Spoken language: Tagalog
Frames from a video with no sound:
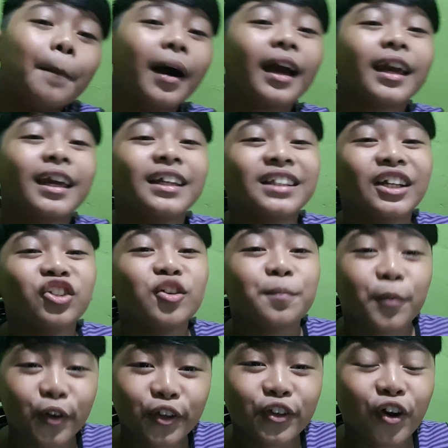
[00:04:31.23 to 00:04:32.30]
Makikita nyo
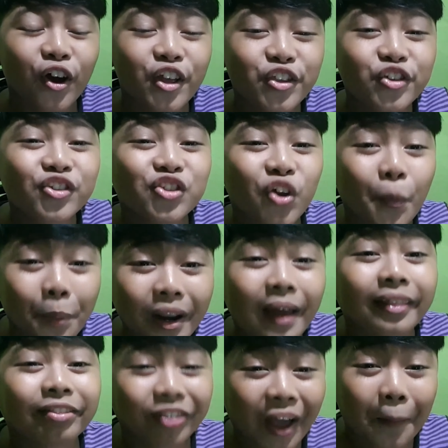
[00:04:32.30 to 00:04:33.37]
po yon yung
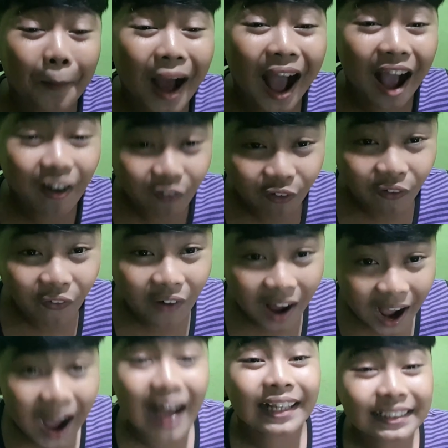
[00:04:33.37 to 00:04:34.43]
sobrang tabako.
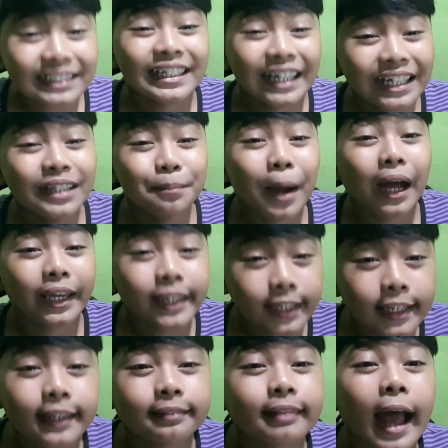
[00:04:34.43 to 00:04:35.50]
As in,
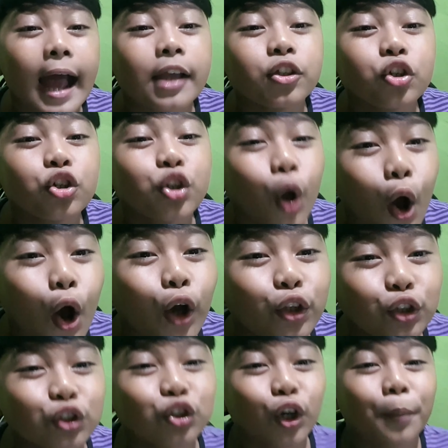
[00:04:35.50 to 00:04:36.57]
makikita nyo
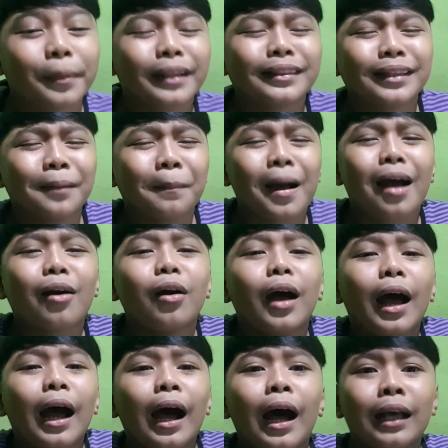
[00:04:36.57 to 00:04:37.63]
yon yung sobrang tabako.
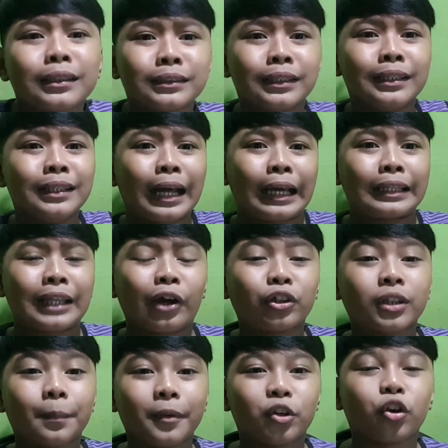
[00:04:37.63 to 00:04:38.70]
As in, nakita ko
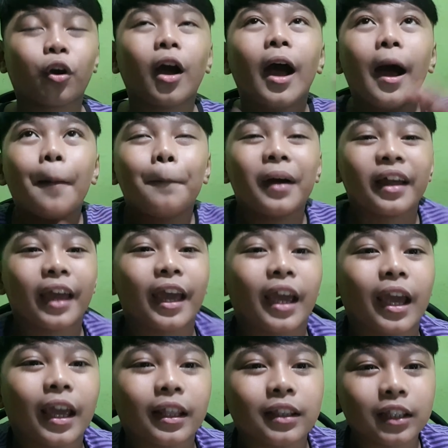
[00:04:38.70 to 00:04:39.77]
sa video, pag
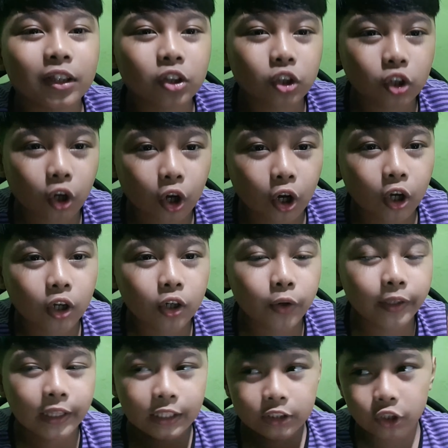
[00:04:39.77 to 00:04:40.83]
e-edit ko,
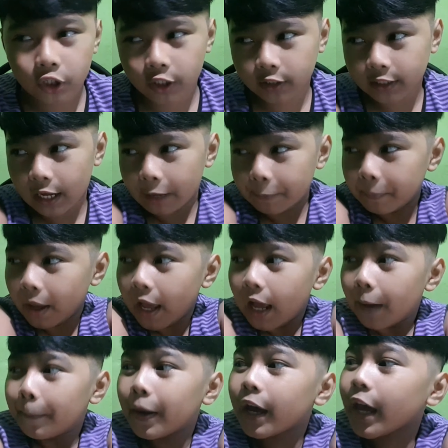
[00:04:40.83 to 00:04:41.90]
wait lang, sorry time.
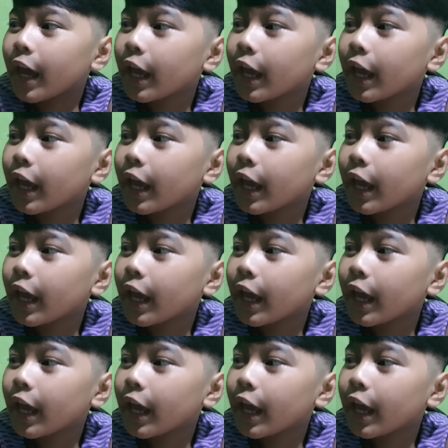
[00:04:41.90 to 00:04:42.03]
Pag